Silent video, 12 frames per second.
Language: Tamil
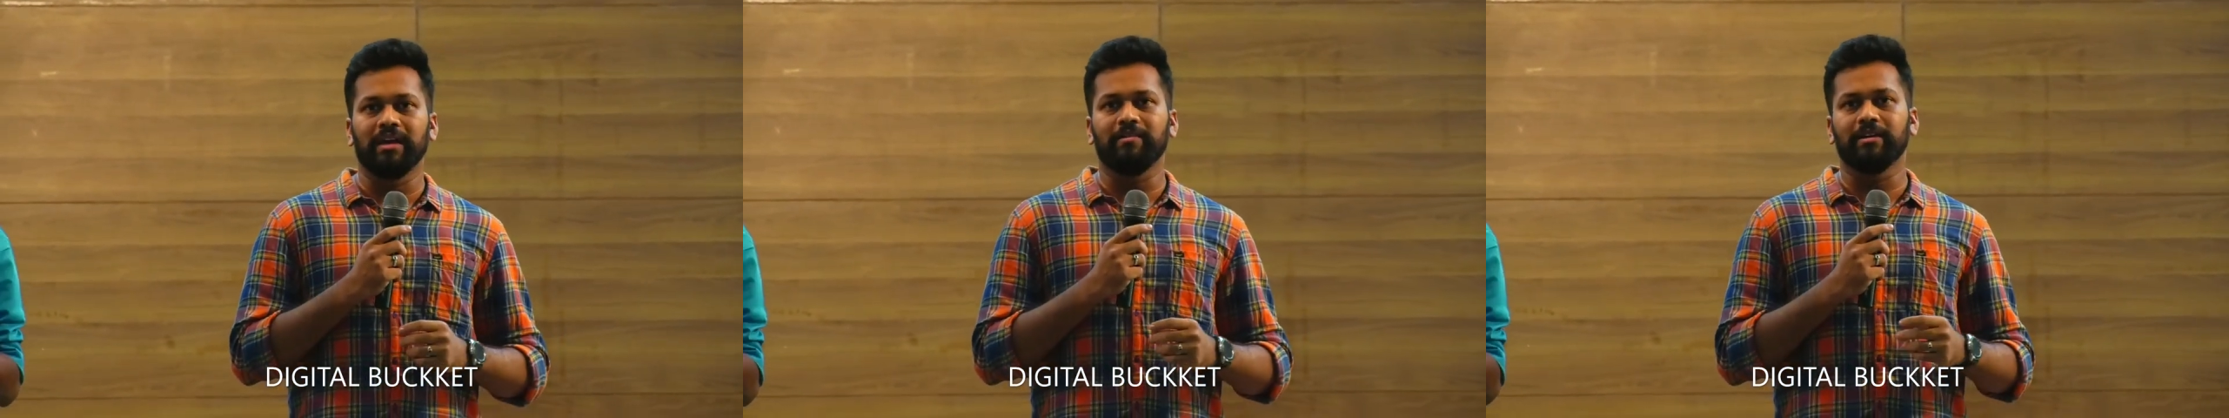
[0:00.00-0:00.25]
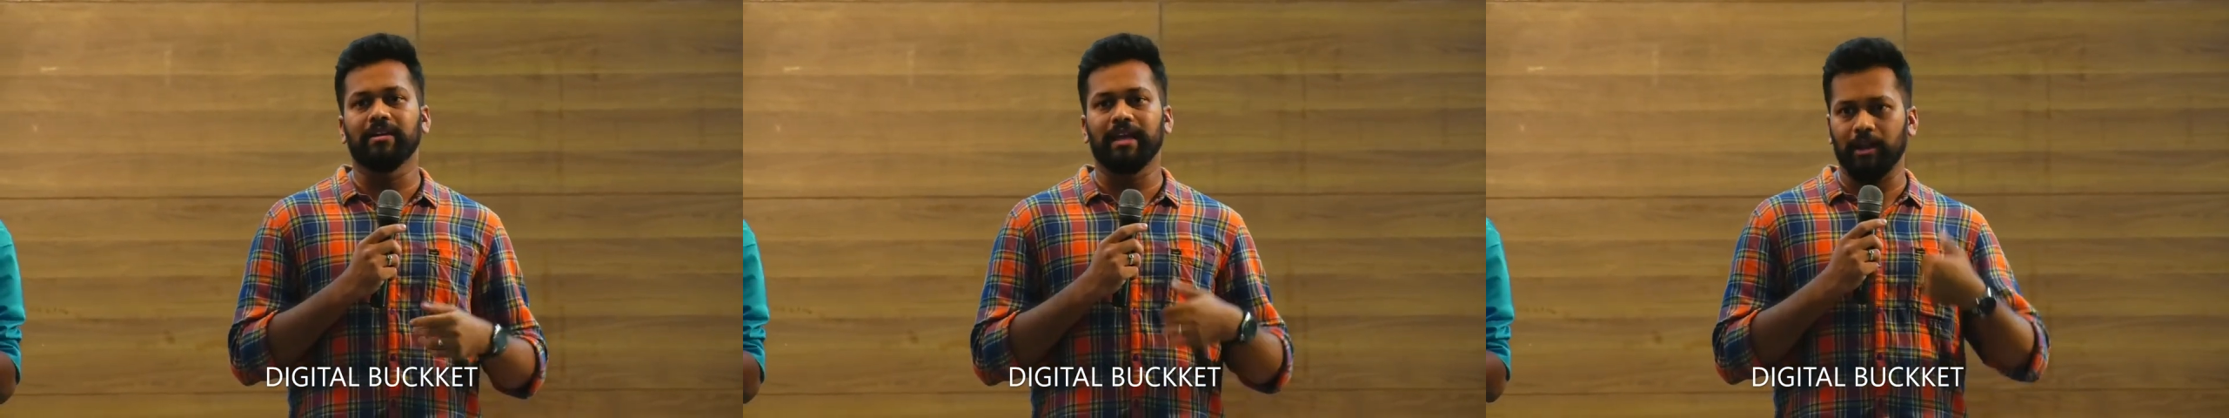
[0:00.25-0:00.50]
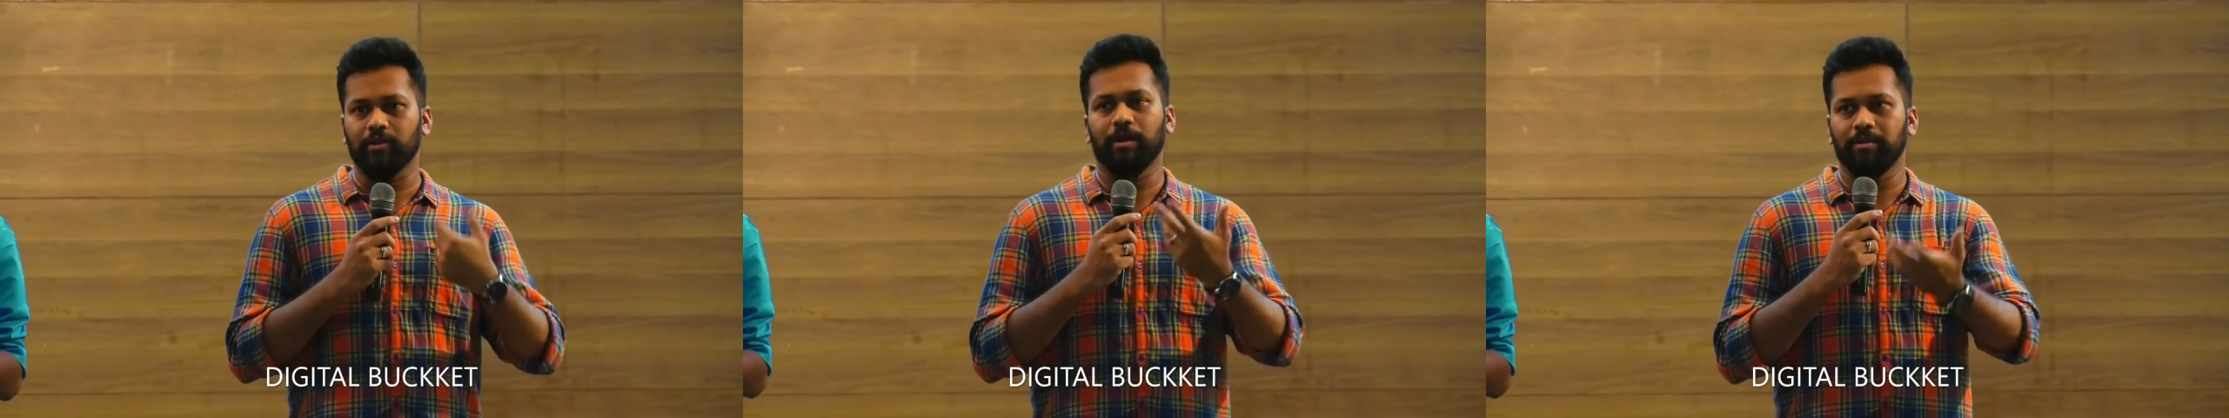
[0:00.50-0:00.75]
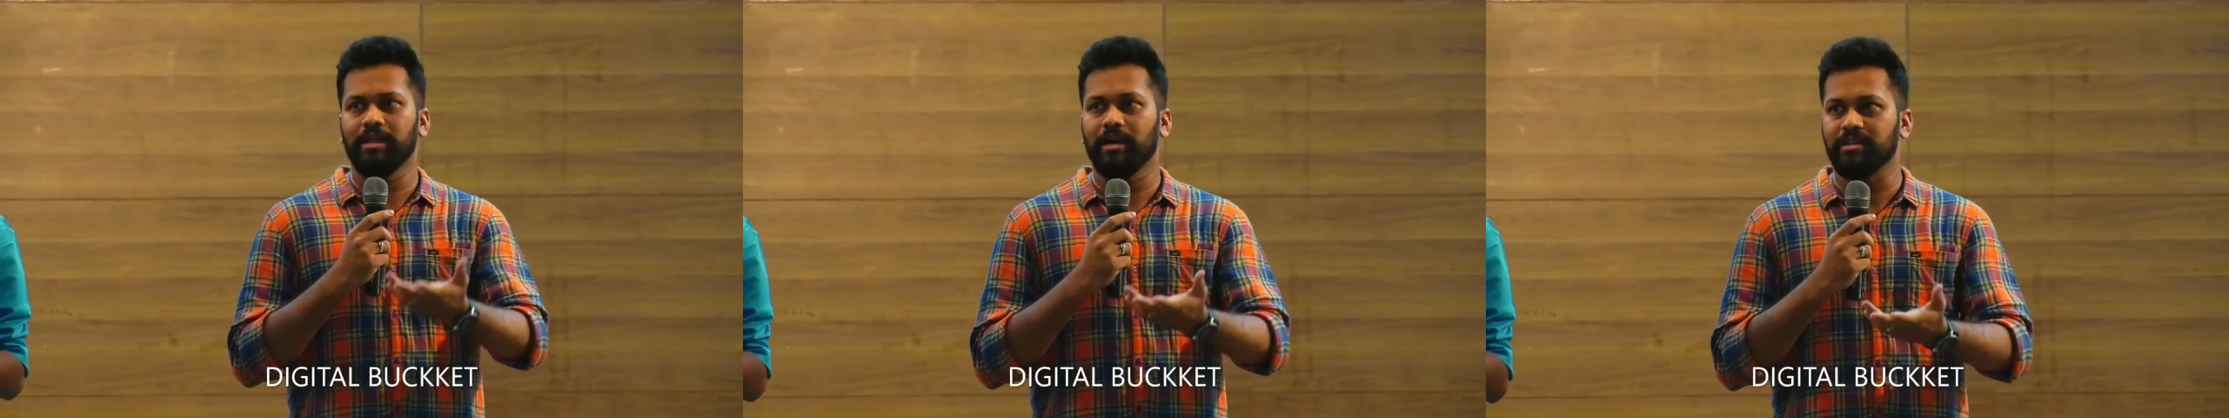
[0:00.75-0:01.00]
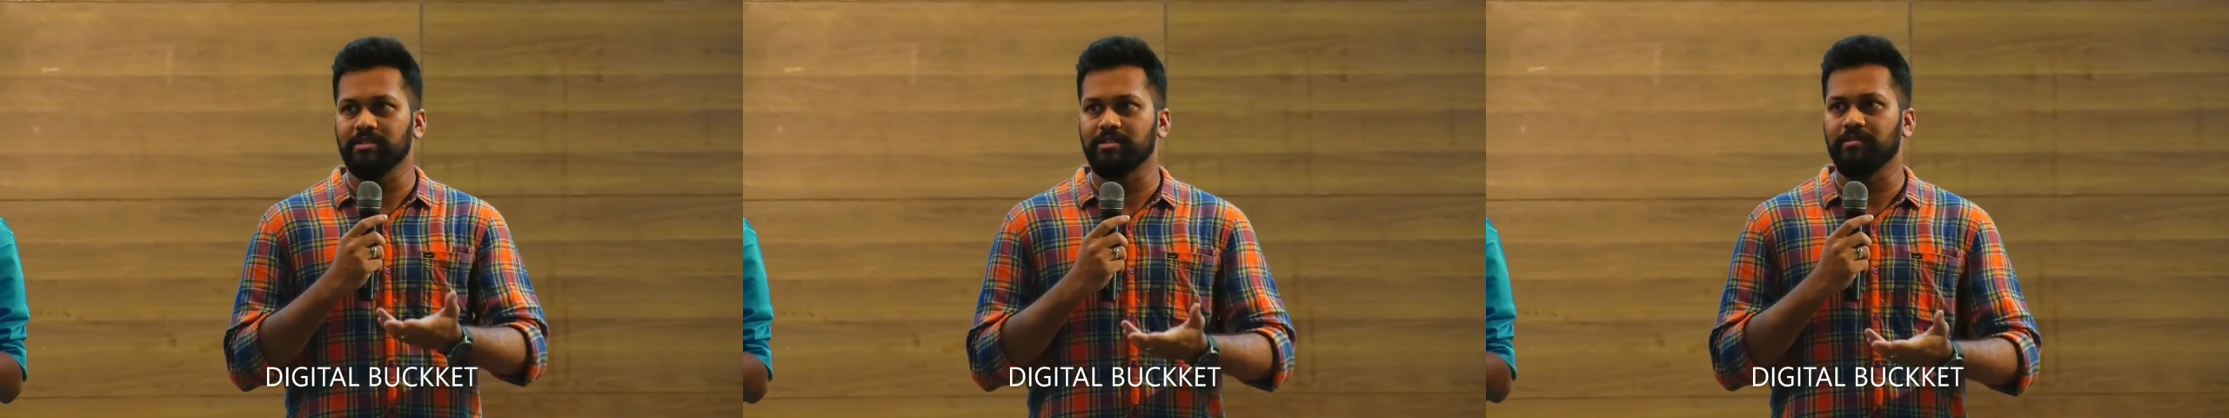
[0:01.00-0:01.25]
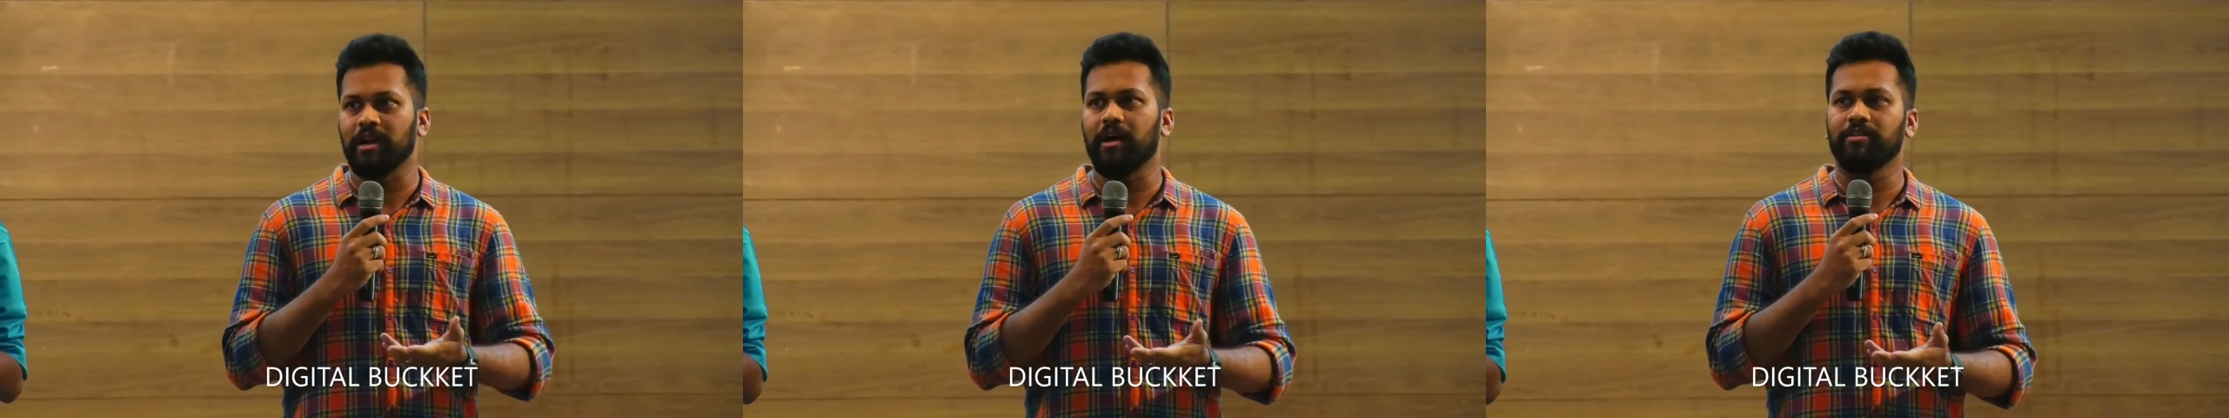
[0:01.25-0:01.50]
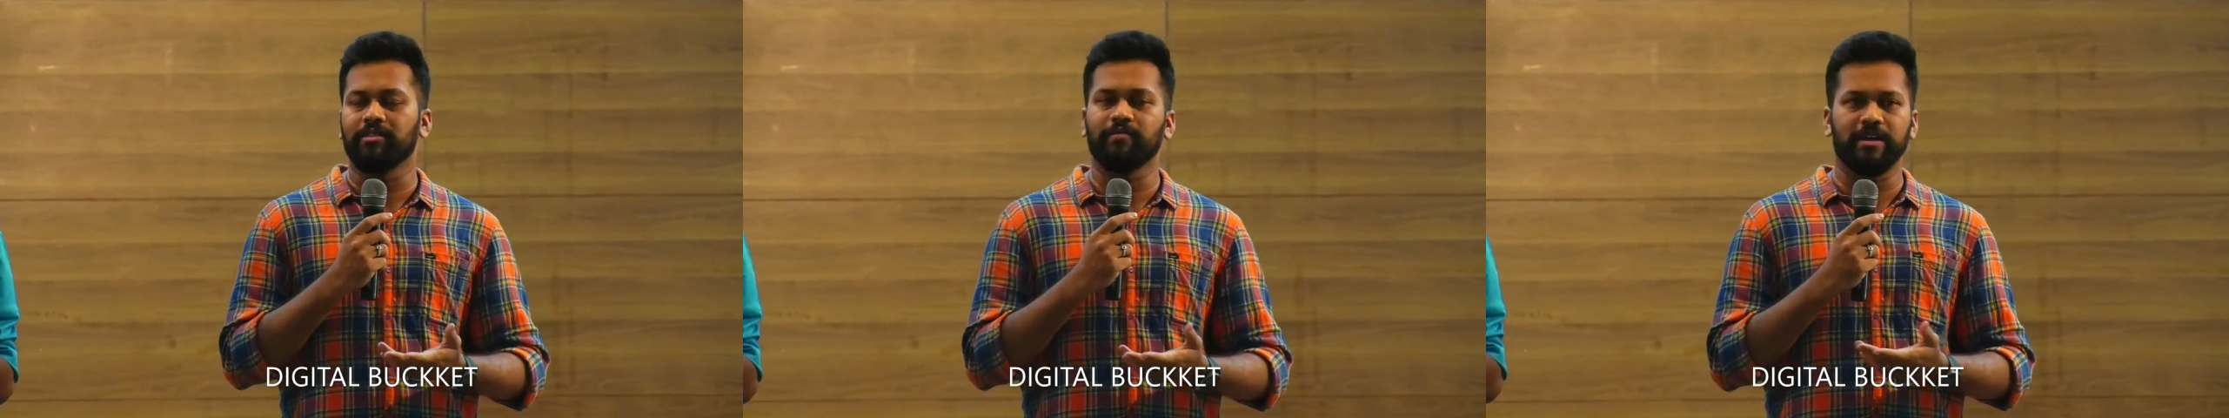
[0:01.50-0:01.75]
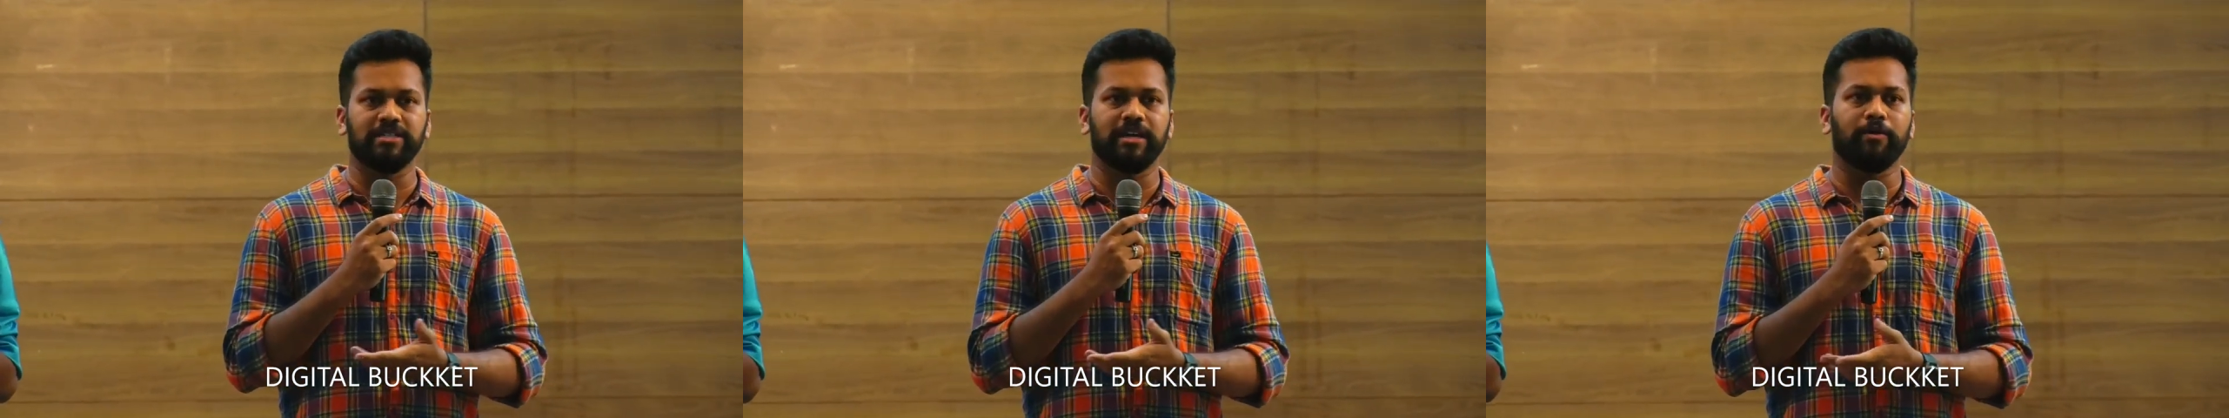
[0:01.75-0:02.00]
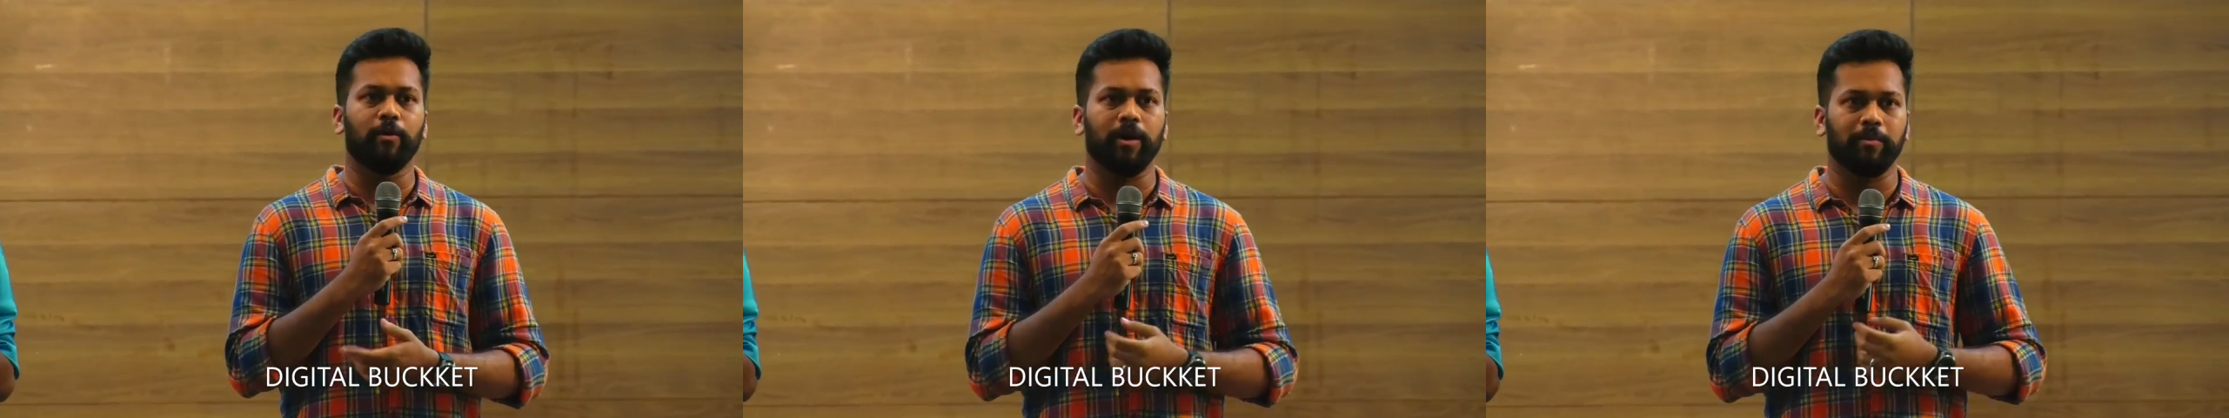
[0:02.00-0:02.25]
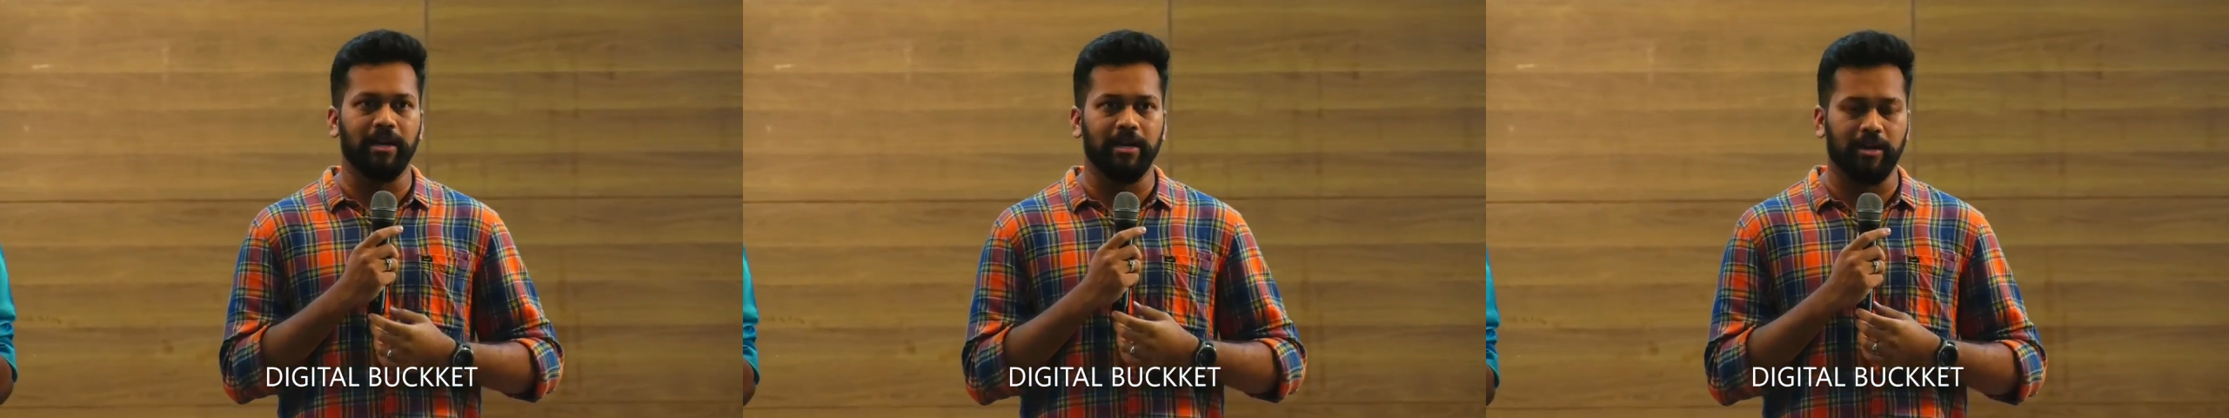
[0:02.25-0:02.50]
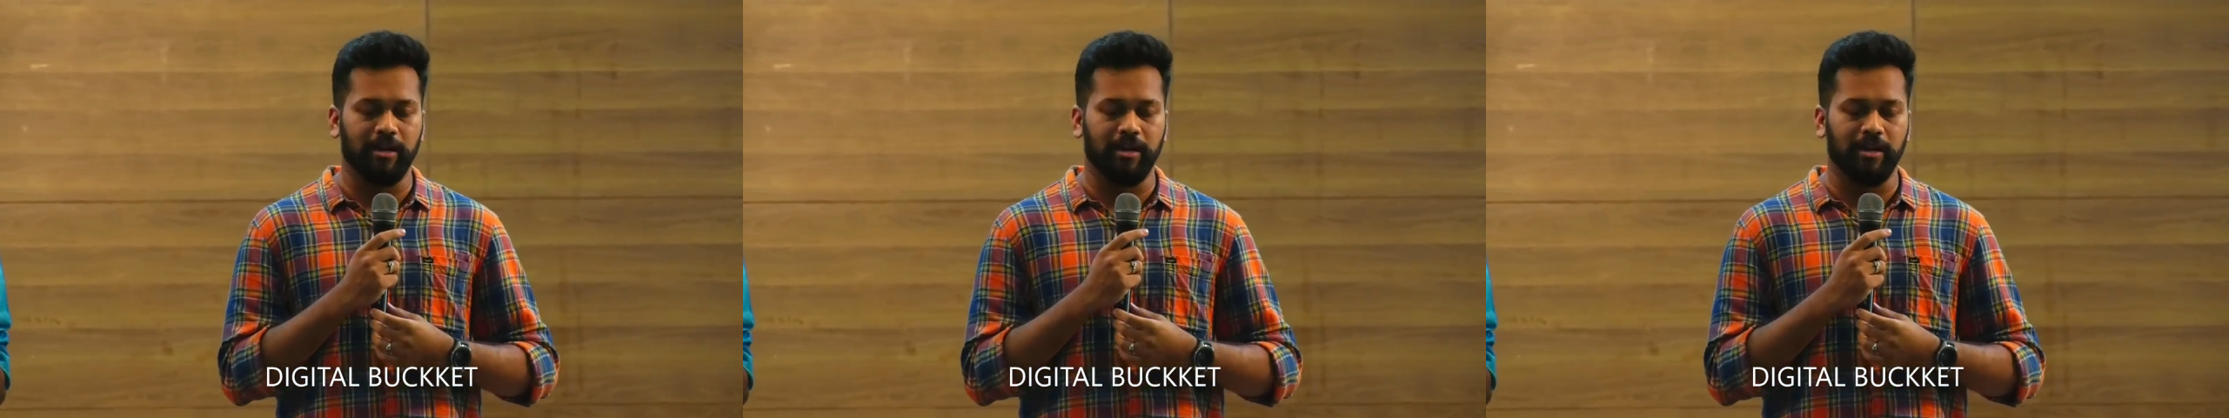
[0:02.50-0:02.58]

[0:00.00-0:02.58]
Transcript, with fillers: ஈவன் எனக்கும் அப்படிதான் இருந்துச்சு நான் வந்து விஜேவா ஒர்க் பண்ணிட்டு